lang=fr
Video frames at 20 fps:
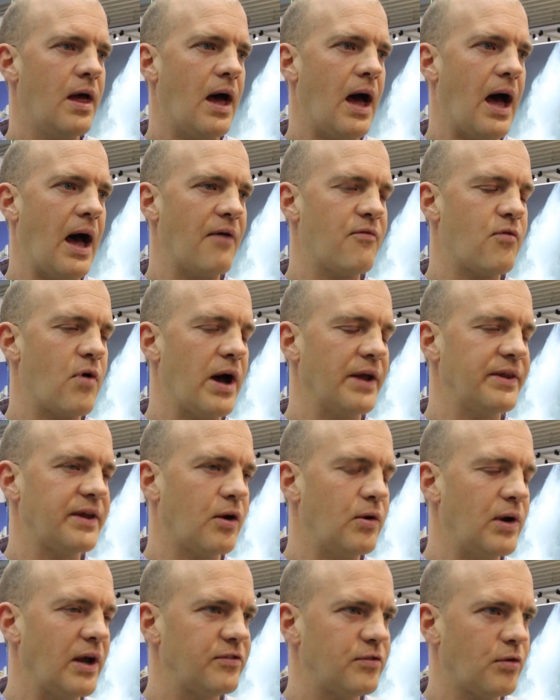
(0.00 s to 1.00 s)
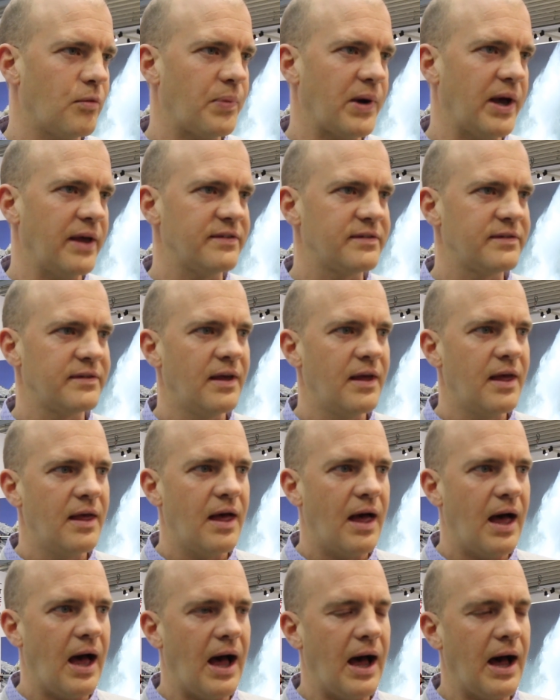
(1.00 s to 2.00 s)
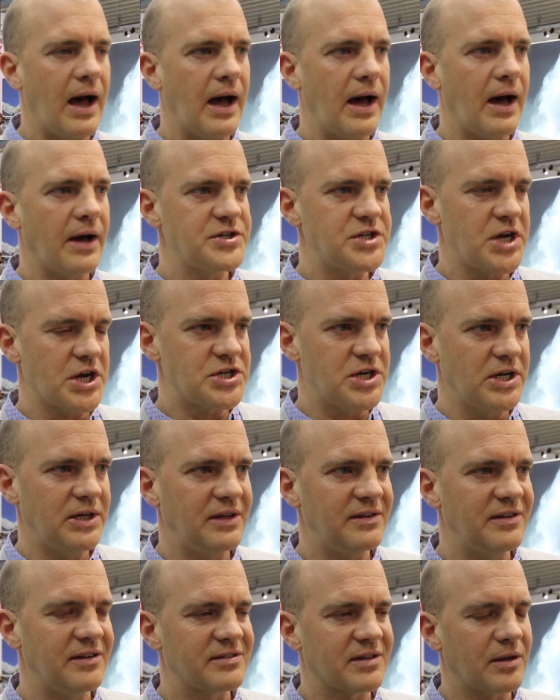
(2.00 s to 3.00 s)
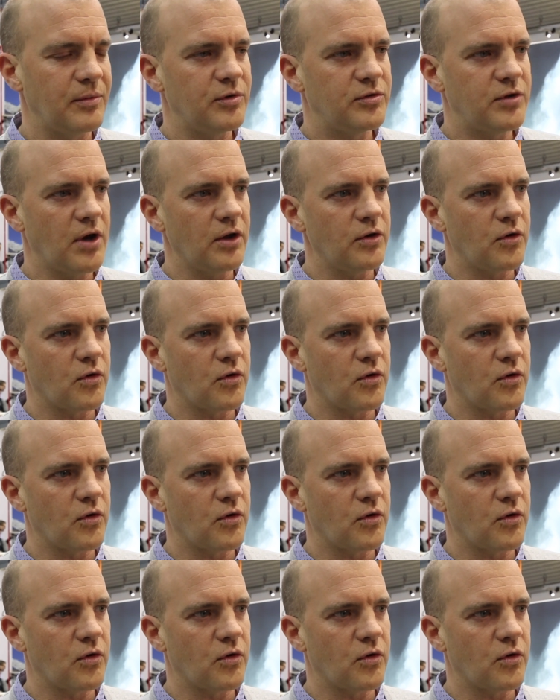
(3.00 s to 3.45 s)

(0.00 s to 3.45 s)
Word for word: à avoir des relations presse, à chercher des distributeurs.